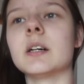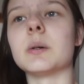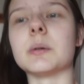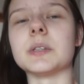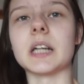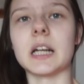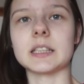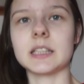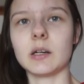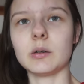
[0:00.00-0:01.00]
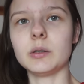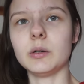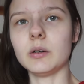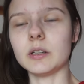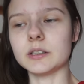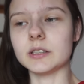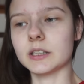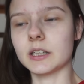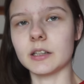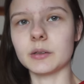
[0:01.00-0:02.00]
Und ich lasse sie auch noch, also
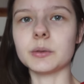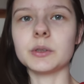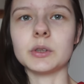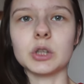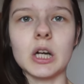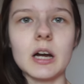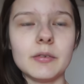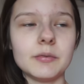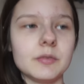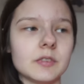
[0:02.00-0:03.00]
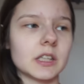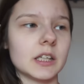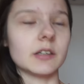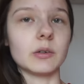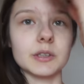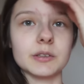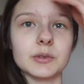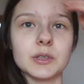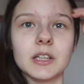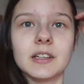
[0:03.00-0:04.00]
sie kann ruhig noch schlafen, denn heute
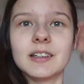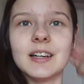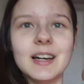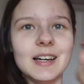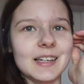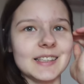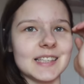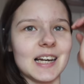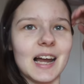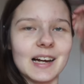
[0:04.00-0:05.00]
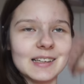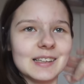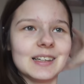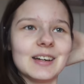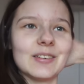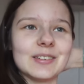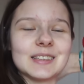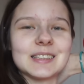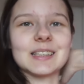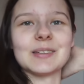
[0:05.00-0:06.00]
wird es lang
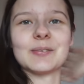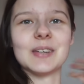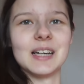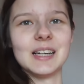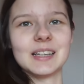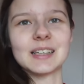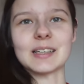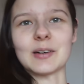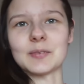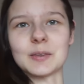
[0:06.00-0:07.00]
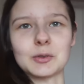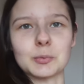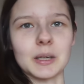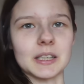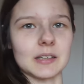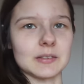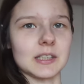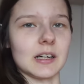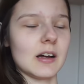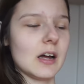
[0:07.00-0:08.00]
und ähm, genau, dementsprechend darf sie
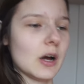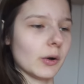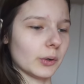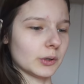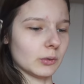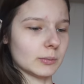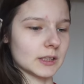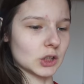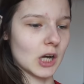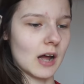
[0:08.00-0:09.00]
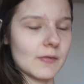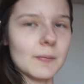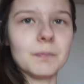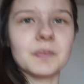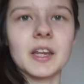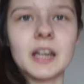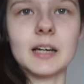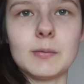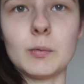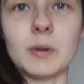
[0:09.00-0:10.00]
da ruhig noch ein bisschen schlafen. Ich
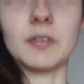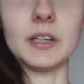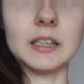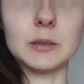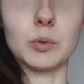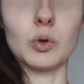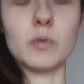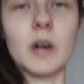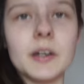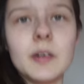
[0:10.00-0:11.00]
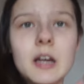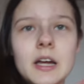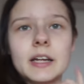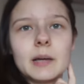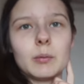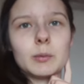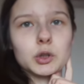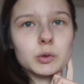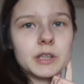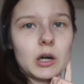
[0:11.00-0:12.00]
habe noch meinen Weihnachtspullover an. Ich habe aber
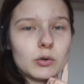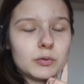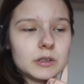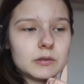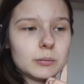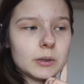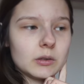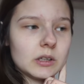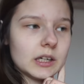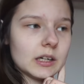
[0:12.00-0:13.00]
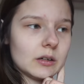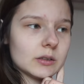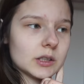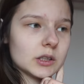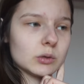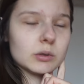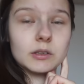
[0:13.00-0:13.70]
schon die Outfits für mich und Lia rausgesucht.